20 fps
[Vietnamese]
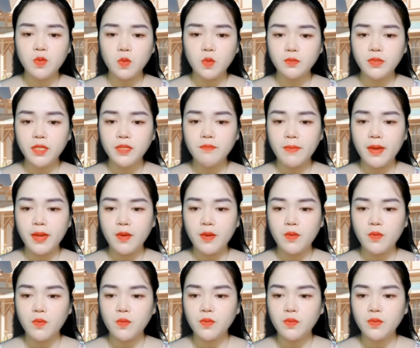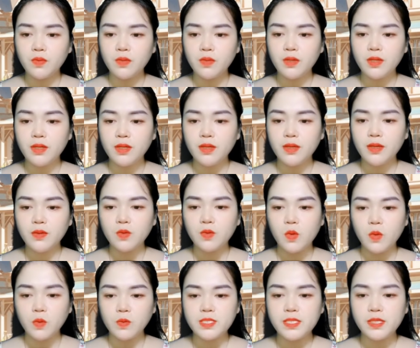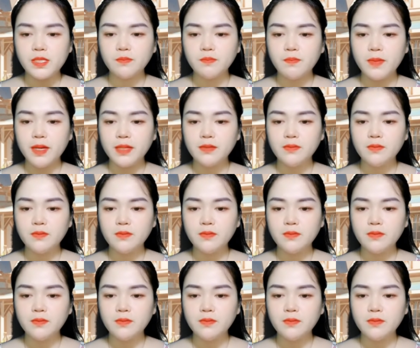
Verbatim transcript: Khương Thư Ly và mẹ đưa Nhạc Đình đi nhập học.